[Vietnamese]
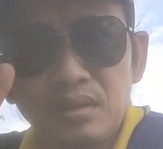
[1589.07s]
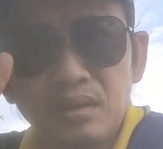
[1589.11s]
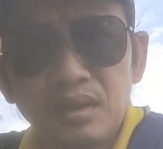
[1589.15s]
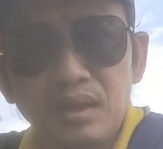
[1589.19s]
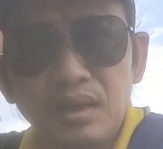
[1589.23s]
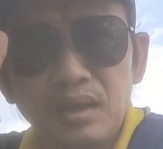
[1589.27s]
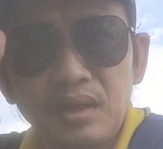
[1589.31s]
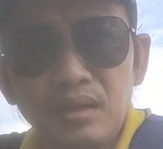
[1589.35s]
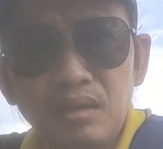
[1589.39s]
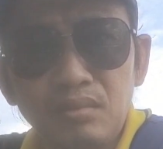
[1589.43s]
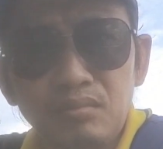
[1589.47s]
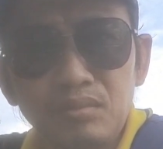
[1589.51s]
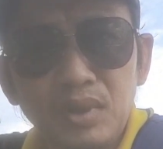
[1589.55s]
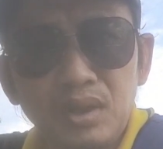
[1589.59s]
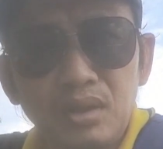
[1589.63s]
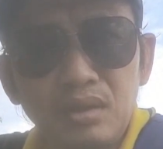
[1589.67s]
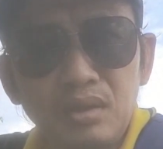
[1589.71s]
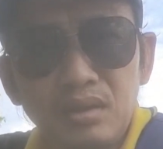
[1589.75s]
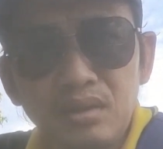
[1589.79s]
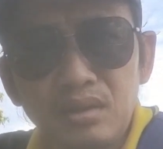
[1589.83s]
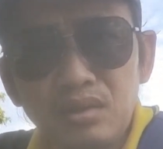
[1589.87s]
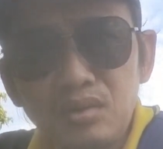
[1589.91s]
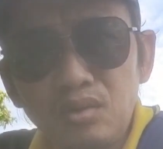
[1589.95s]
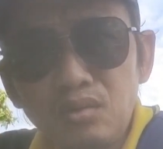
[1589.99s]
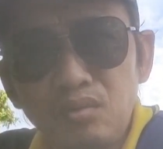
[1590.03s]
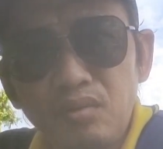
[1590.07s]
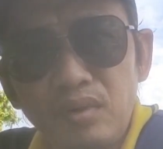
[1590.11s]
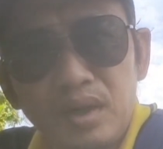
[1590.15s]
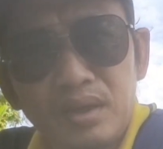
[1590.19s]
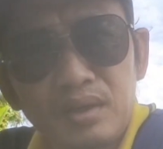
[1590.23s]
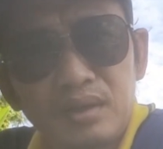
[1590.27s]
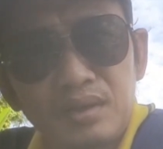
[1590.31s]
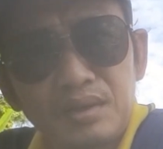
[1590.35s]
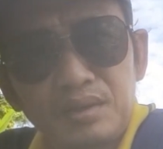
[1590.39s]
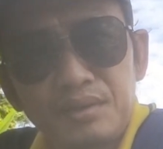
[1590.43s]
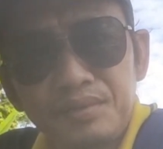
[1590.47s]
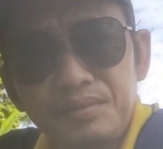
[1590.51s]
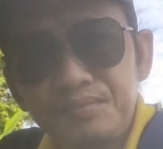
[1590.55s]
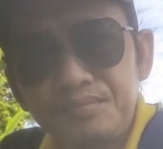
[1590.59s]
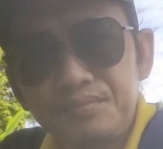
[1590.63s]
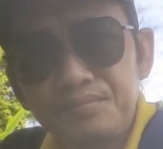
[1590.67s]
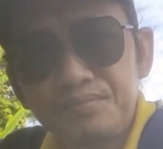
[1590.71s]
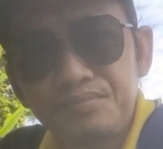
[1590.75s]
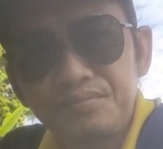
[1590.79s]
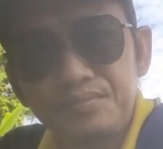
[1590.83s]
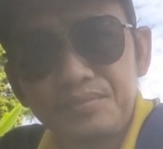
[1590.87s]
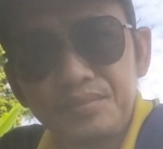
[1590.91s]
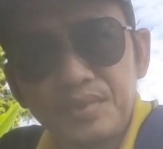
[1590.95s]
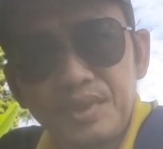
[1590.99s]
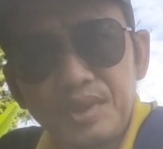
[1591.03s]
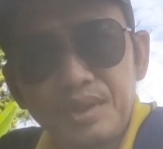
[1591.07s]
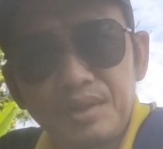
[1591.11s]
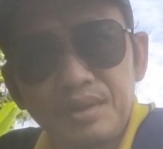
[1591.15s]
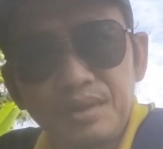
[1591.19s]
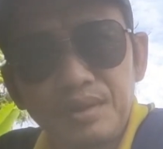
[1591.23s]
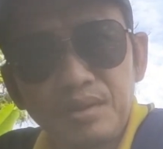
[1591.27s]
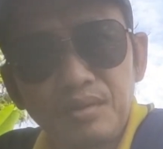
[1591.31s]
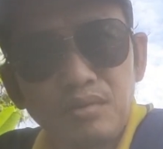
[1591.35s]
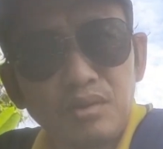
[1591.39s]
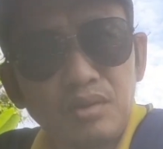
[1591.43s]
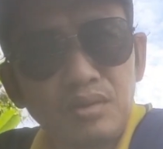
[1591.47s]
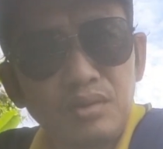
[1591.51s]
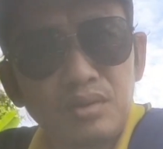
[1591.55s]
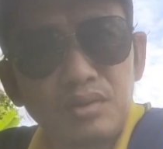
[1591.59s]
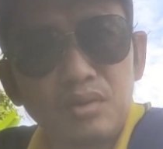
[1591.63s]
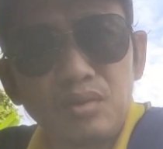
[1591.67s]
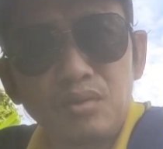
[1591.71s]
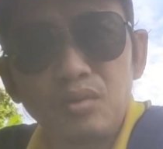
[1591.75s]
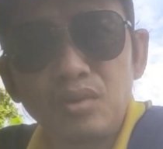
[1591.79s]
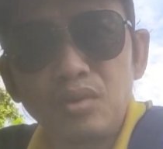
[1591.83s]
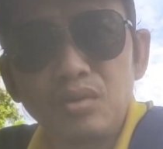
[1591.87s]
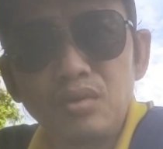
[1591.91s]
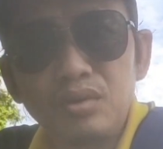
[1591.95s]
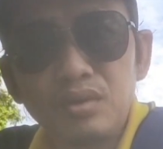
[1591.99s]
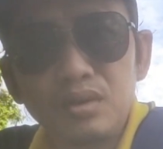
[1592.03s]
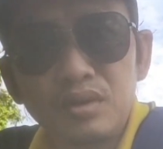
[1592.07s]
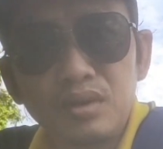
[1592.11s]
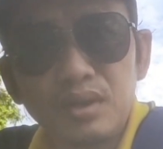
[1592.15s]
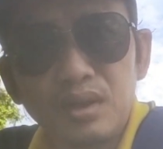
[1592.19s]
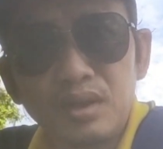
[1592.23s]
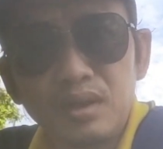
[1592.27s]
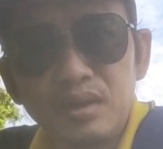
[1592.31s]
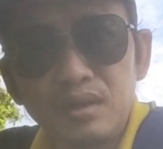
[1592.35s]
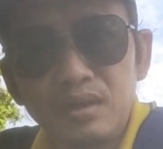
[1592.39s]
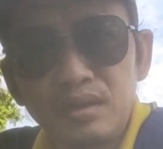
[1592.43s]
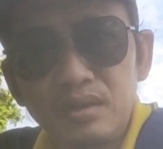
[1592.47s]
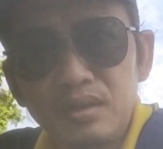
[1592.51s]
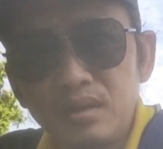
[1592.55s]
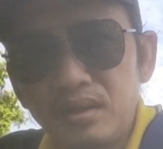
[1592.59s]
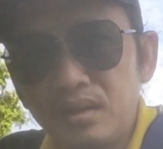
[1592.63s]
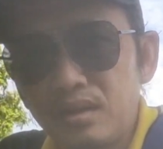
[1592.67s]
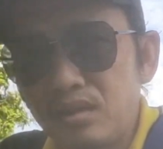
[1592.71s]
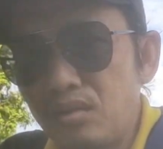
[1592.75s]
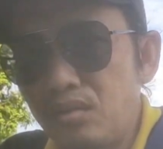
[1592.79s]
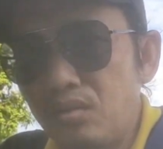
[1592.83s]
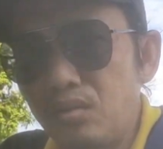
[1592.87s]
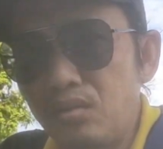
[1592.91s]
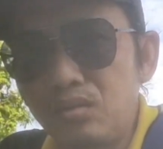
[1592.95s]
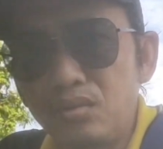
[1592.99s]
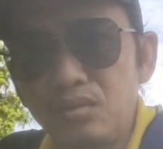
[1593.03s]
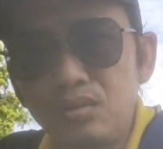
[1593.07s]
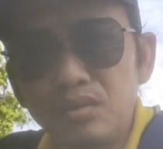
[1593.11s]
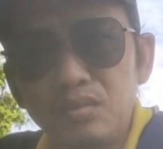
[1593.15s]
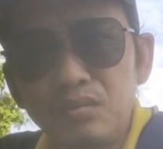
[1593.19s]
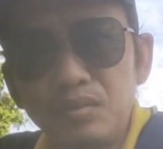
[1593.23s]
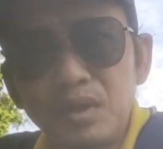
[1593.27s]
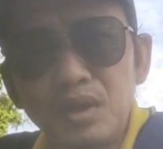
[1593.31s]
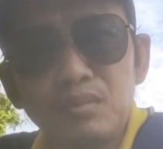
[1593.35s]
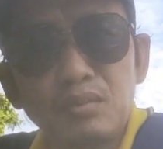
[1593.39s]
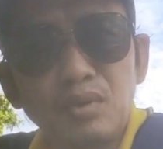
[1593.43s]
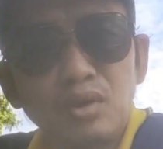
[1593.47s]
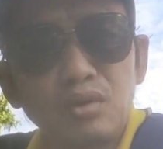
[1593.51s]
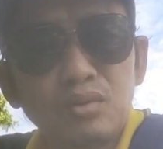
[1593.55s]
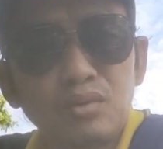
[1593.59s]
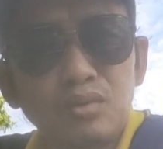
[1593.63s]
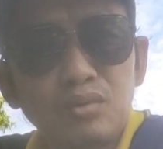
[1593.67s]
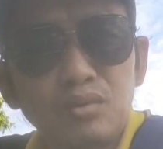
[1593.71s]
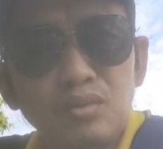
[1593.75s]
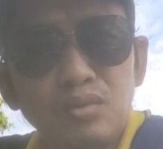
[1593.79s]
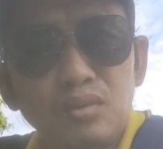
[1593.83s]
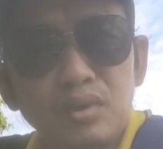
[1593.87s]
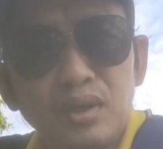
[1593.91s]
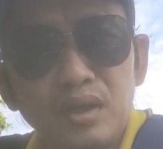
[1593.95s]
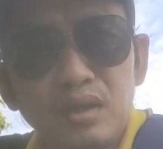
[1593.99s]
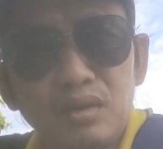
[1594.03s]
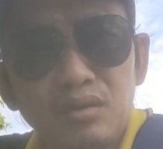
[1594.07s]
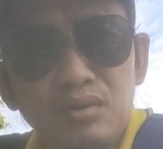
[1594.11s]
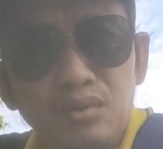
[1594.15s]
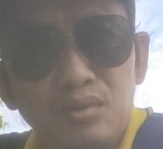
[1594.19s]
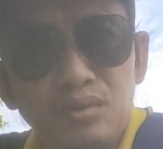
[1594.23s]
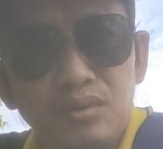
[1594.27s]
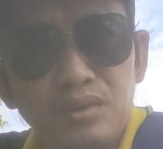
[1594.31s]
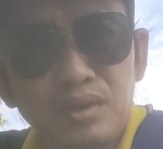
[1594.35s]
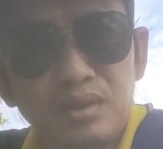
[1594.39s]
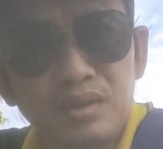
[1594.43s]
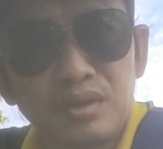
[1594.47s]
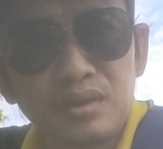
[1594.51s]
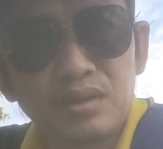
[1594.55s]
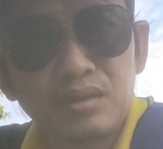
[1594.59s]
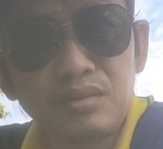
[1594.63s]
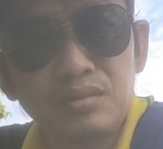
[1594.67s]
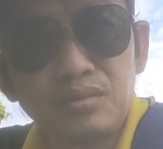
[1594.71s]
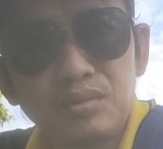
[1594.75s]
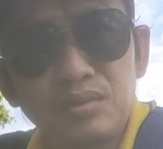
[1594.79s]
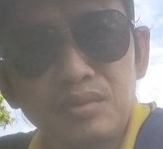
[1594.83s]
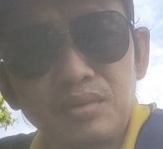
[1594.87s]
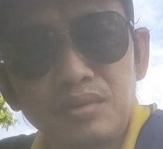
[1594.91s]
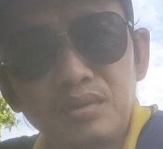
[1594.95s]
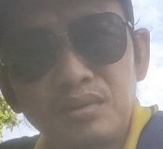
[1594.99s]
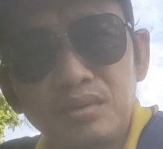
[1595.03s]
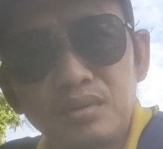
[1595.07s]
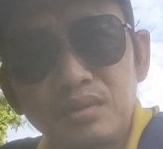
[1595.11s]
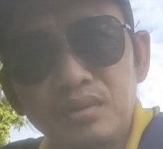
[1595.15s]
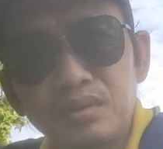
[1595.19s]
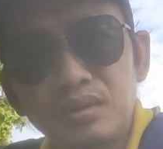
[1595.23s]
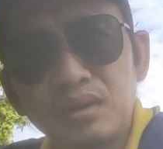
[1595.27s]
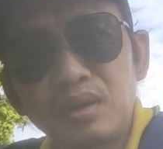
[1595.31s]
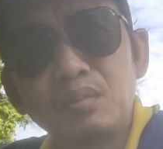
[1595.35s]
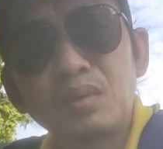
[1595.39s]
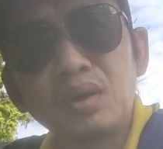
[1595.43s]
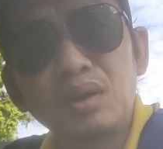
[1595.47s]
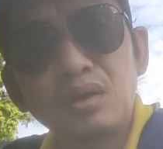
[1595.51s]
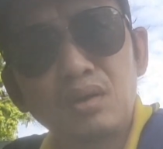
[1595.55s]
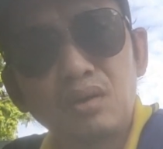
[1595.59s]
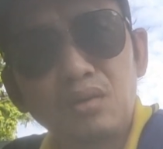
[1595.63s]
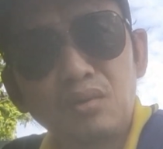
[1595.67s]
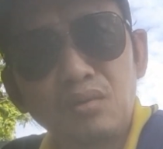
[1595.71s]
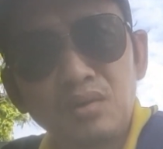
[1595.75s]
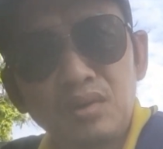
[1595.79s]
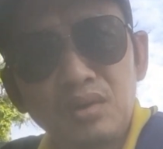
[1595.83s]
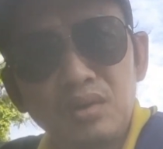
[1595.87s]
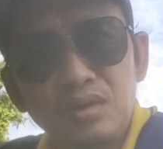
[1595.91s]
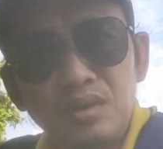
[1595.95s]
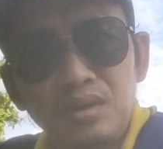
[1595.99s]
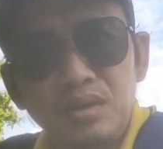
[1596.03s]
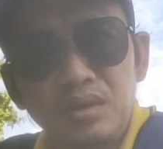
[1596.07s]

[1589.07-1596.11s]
là cái thông tin đó là vũ phản liền vũ nói cô nói như vậy là cô mến mộ tôi cô khen tôi thì tôi cảm ơn cô